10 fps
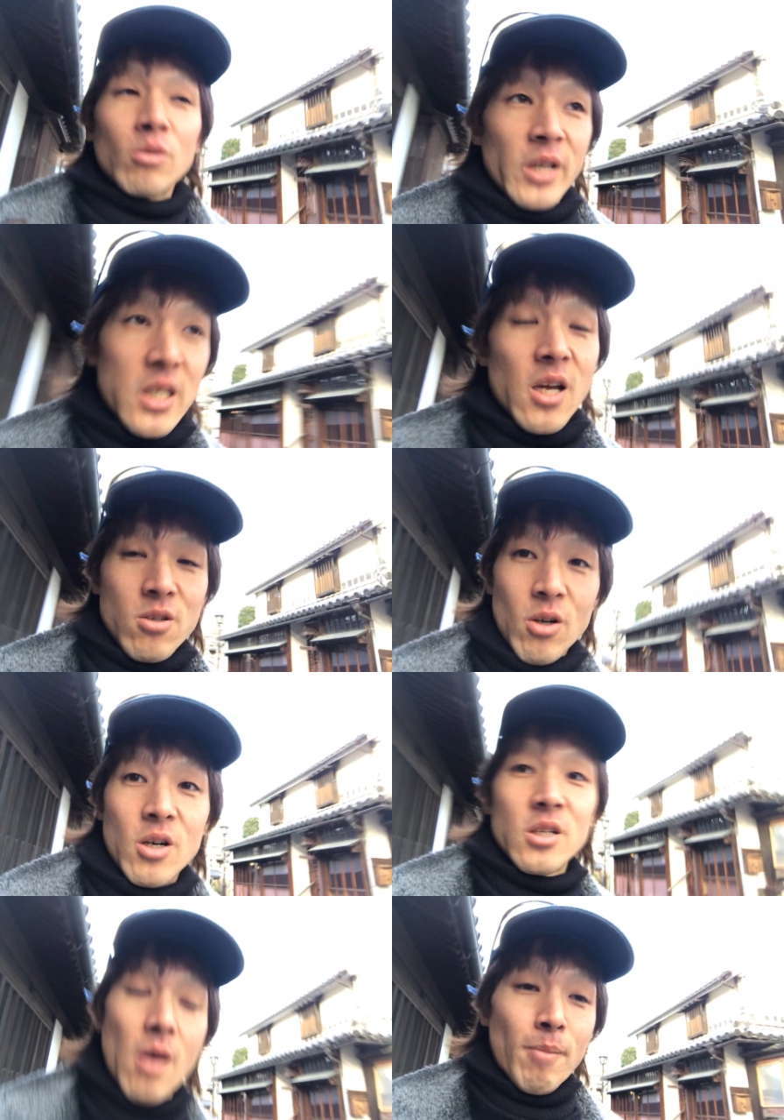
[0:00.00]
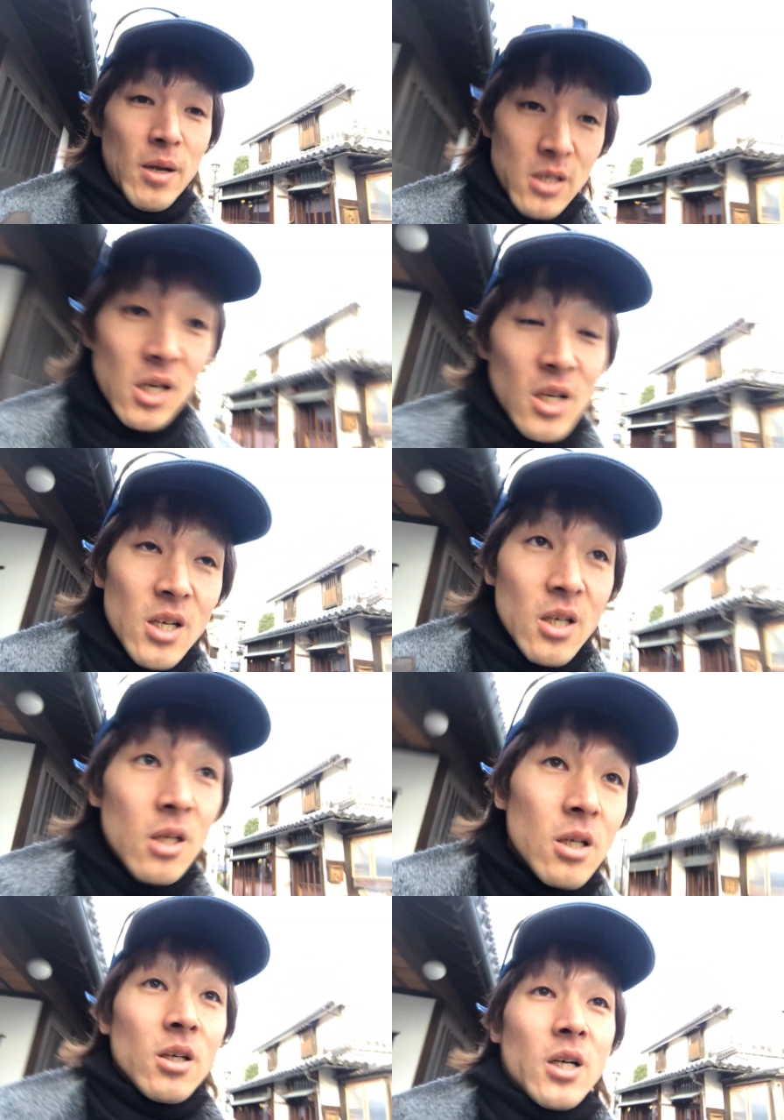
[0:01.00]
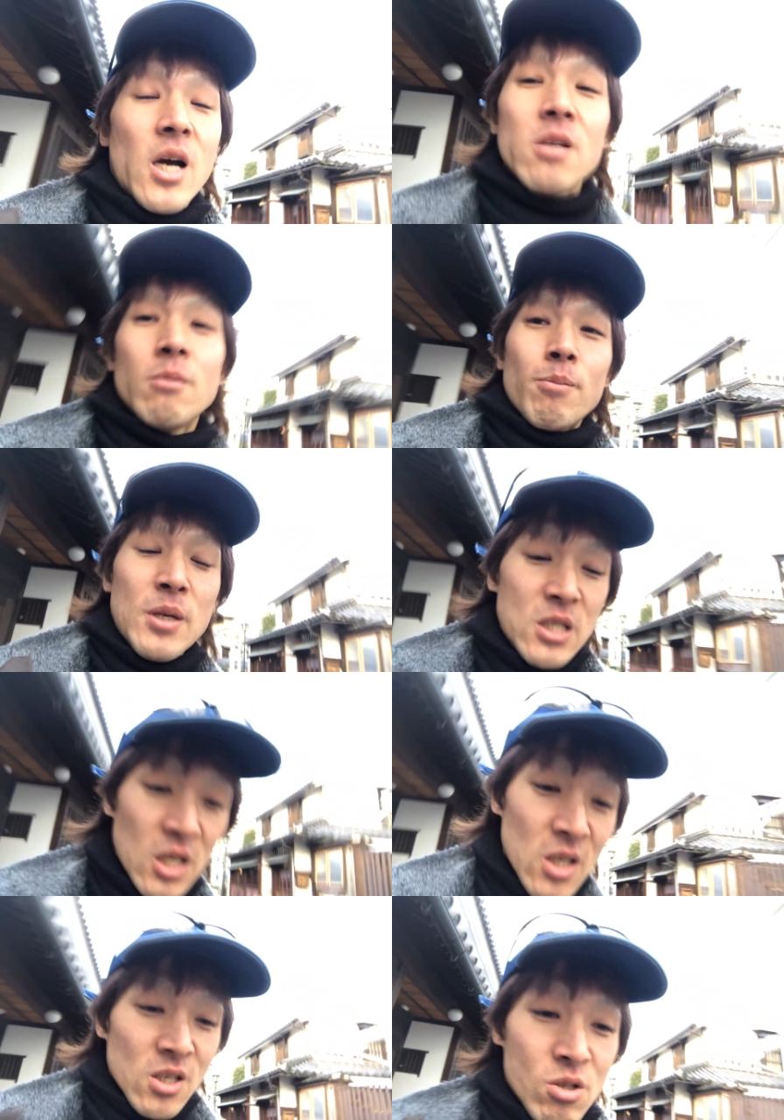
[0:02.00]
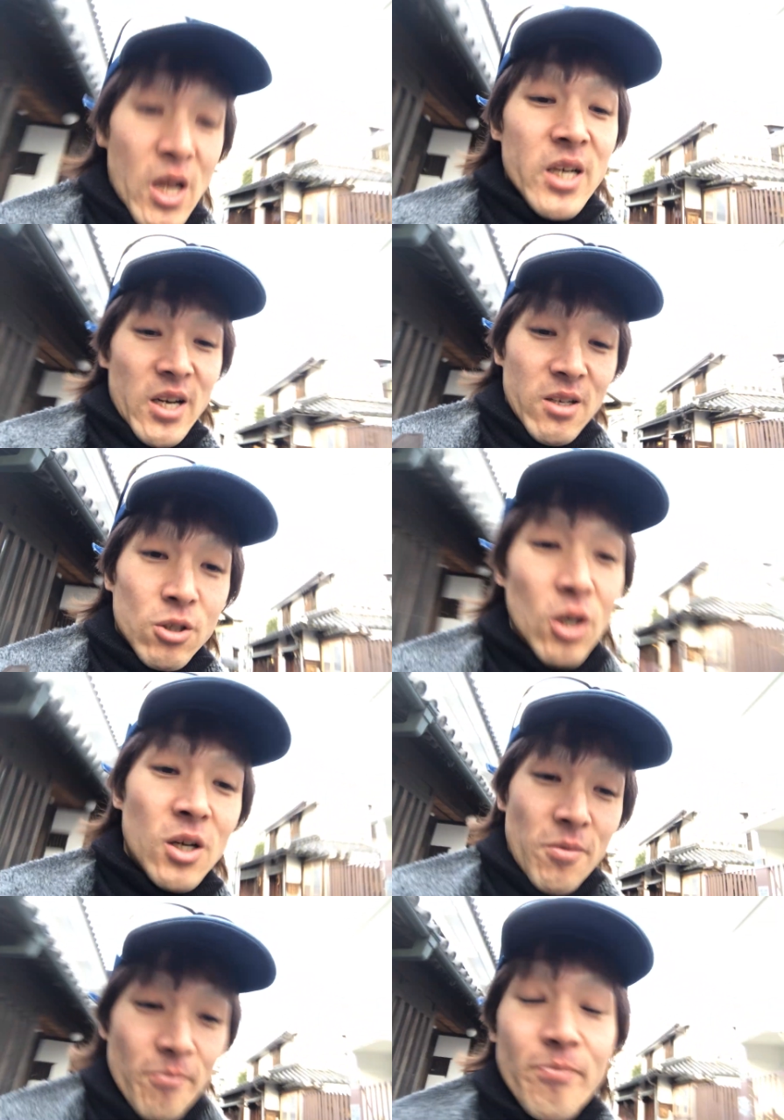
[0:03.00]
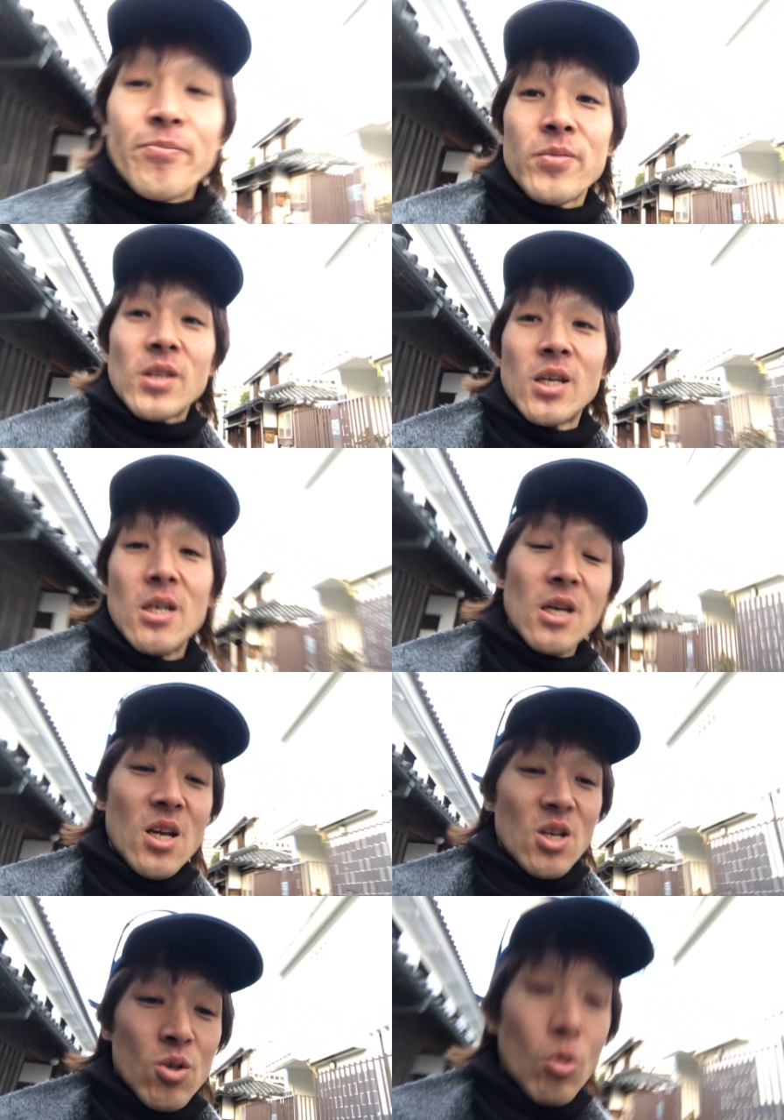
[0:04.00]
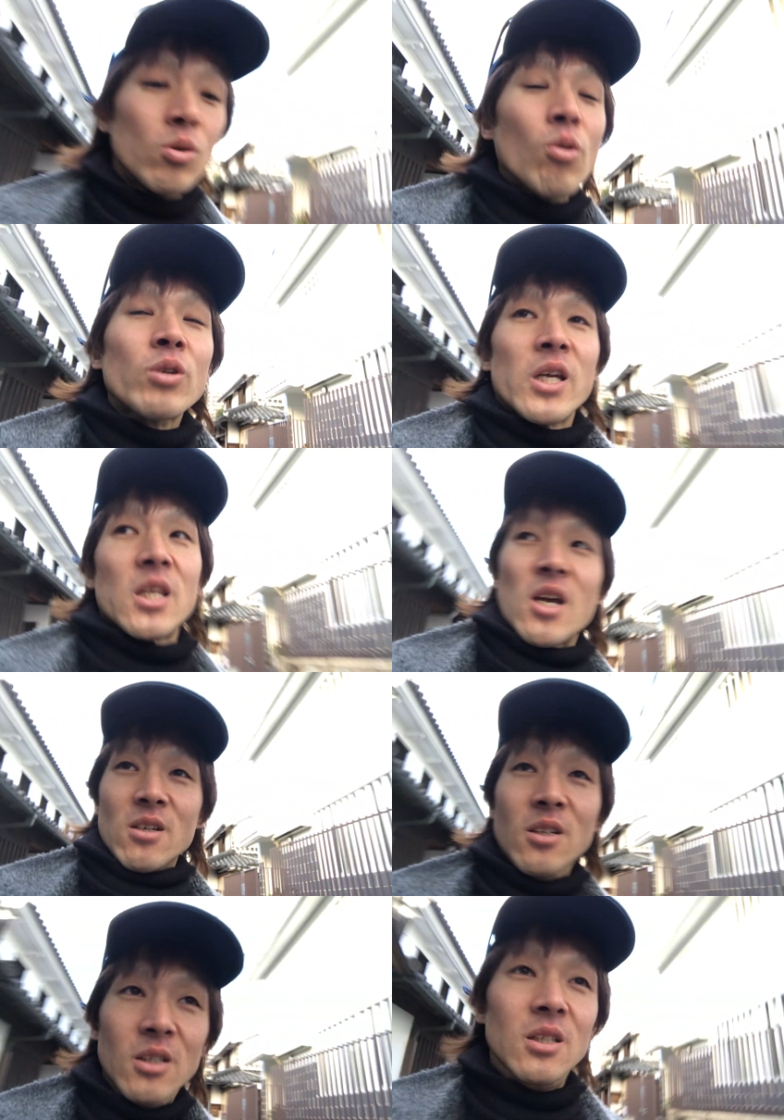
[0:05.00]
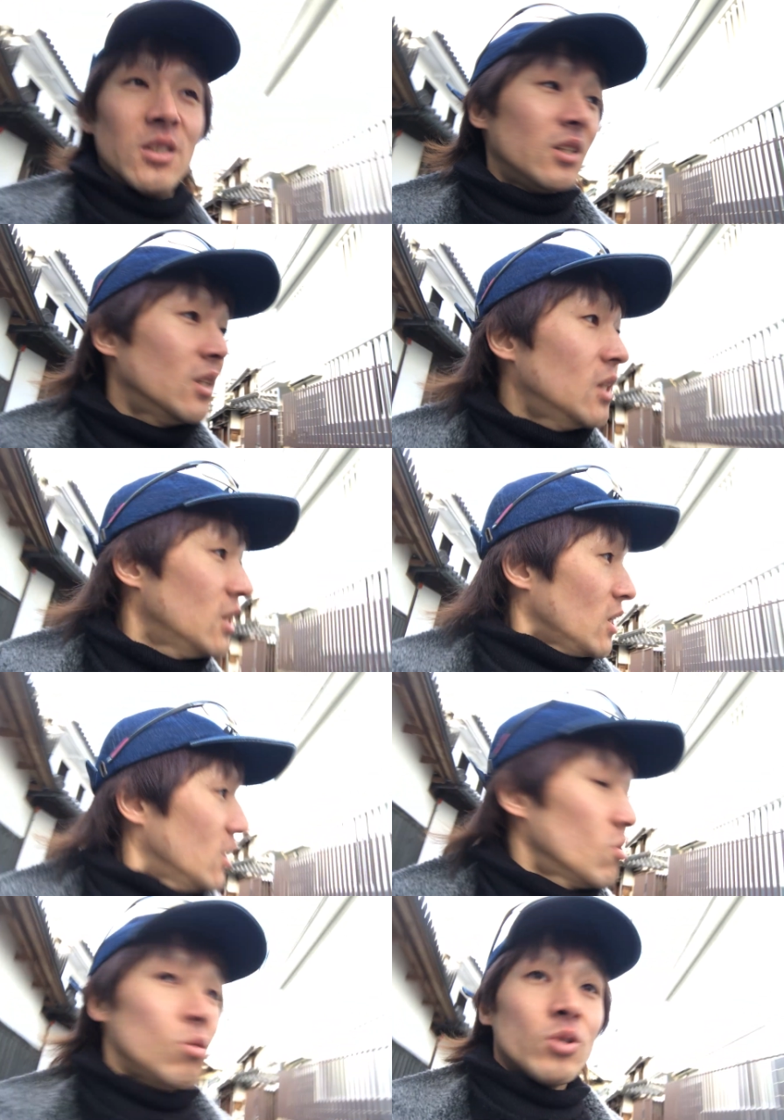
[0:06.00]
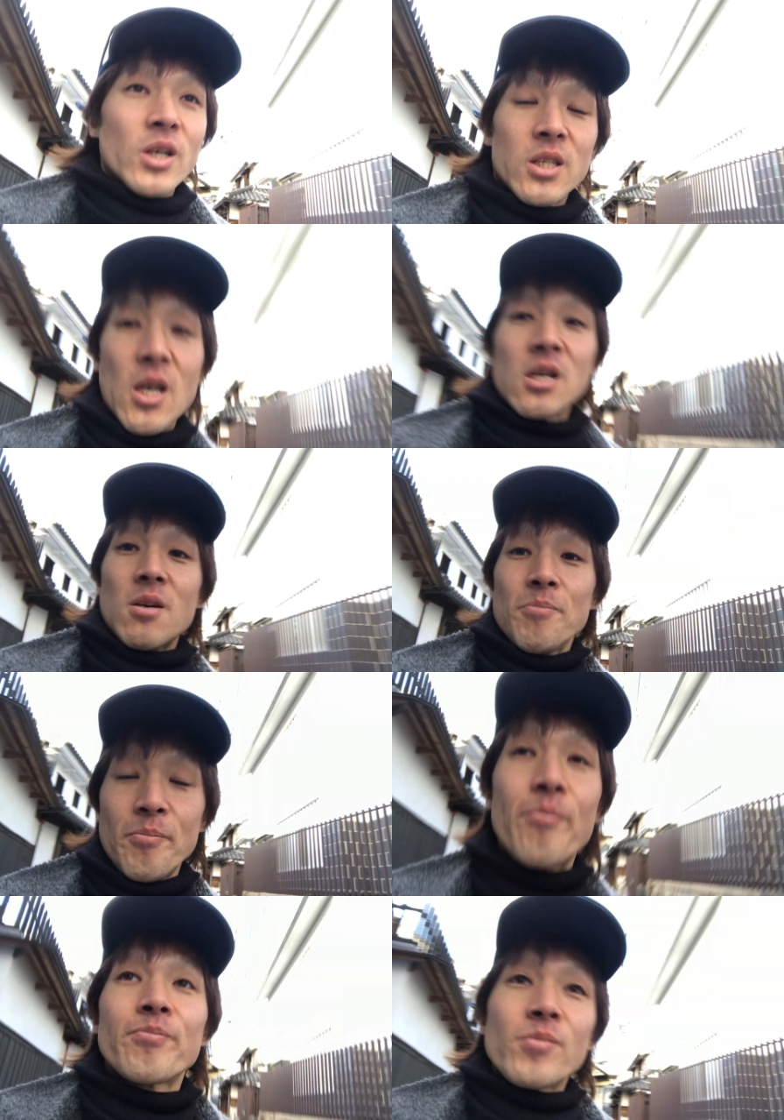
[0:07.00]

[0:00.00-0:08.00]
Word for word: ことやったんそうやっぱり彼も P したいからそううんそういうことやったよだようん